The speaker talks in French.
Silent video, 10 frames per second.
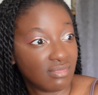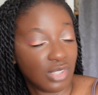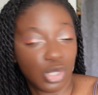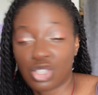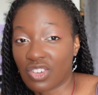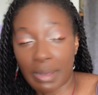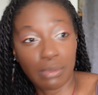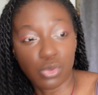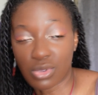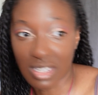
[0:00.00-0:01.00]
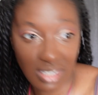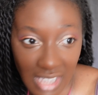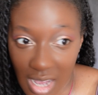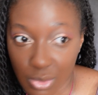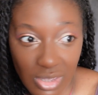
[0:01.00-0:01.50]
Juste, je vais pas muter
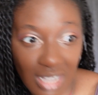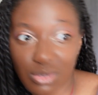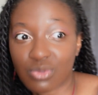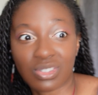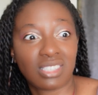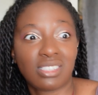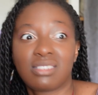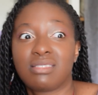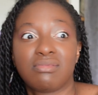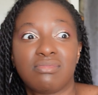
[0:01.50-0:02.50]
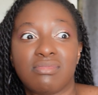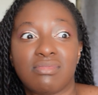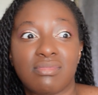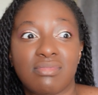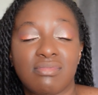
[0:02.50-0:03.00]
s'il y a contact physique.
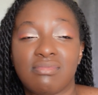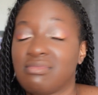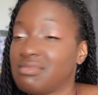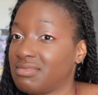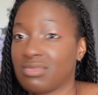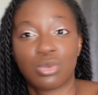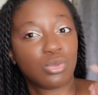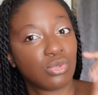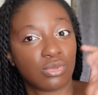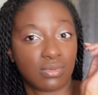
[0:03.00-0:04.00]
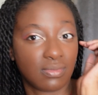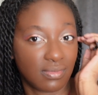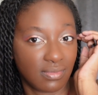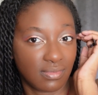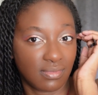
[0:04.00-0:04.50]
Tonton.
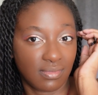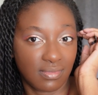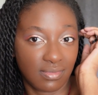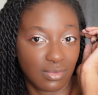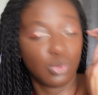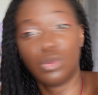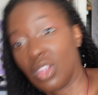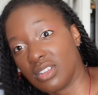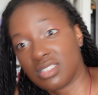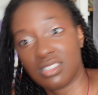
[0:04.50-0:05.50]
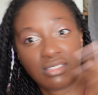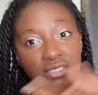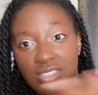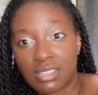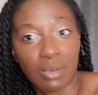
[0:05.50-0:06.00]
Ou tantine,
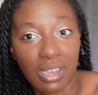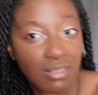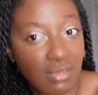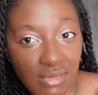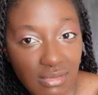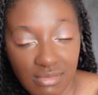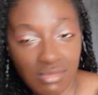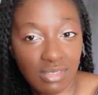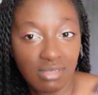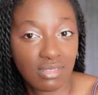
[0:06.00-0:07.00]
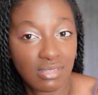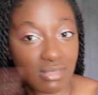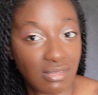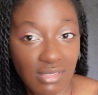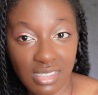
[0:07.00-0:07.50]
je sais pas.
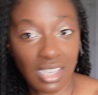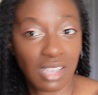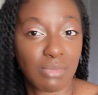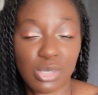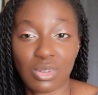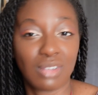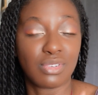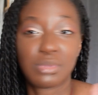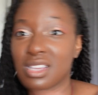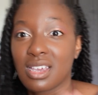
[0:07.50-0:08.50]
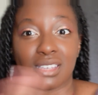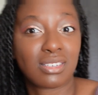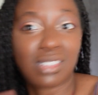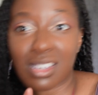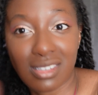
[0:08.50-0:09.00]
C'est masculin, féminin. Est-ce
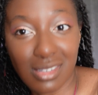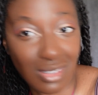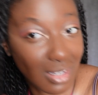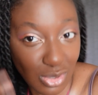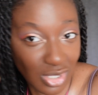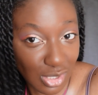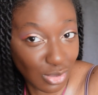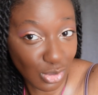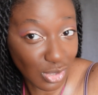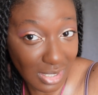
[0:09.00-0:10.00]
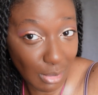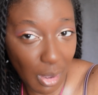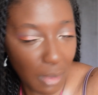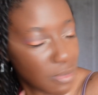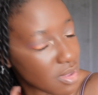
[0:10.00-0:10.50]
que ça existe chez eux Je ne sais
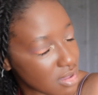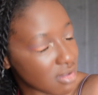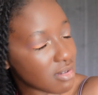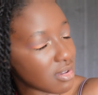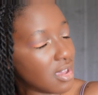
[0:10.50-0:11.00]
pas. Mais. Euh,